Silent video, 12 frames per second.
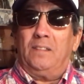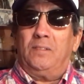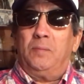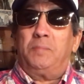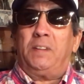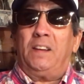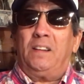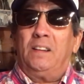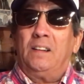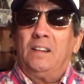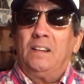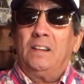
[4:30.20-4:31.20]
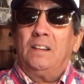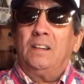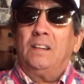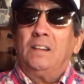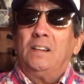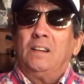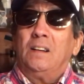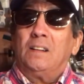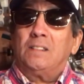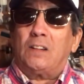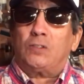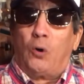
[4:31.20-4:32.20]
فهمتي
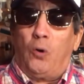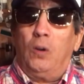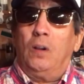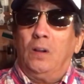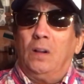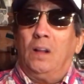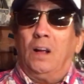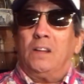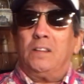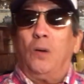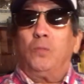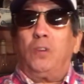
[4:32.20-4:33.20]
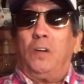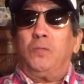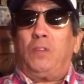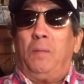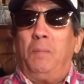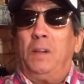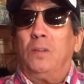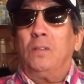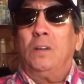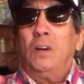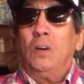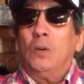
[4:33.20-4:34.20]
تدخل هذا وتعمل
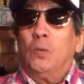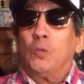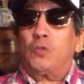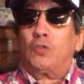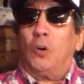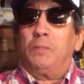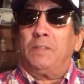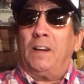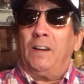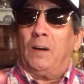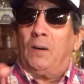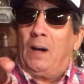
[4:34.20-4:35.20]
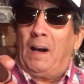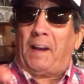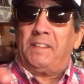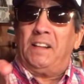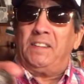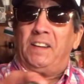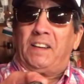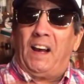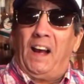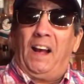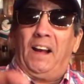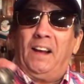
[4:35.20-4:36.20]
وتصوب آه، عقد
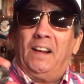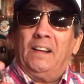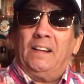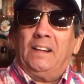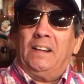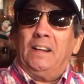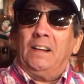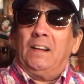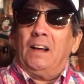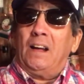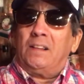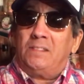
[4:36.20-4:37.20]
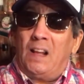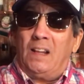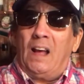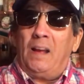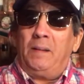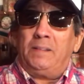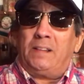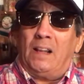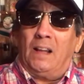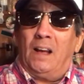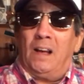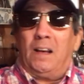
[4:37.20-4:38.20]
النكاح ديال اي
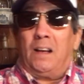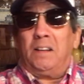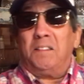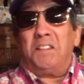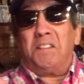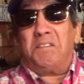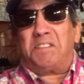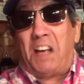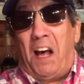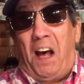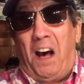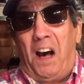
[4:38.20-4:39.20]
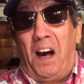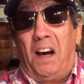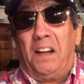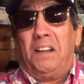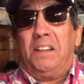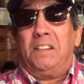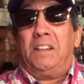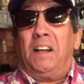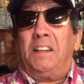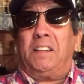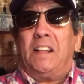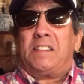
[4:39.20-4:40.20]
ديال ساعه
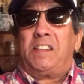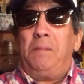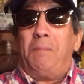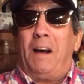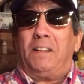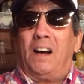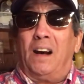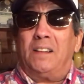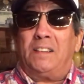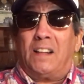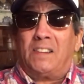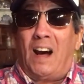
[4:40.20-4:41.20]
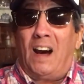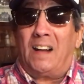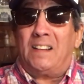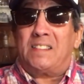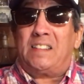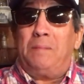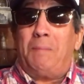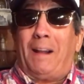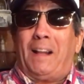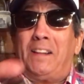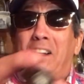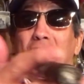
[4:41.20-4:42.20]
ديال سيمانه ديال نهار ديال
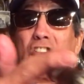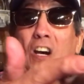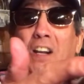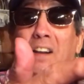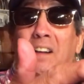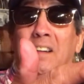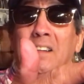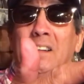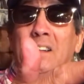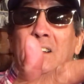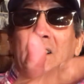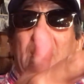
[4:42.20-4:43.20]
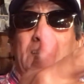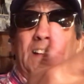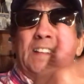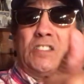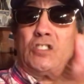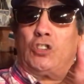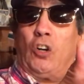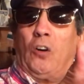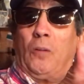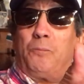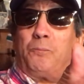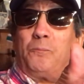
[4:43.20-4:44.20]
سيمانه ديال شهر ديال ست
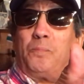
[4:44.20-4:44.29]
شهور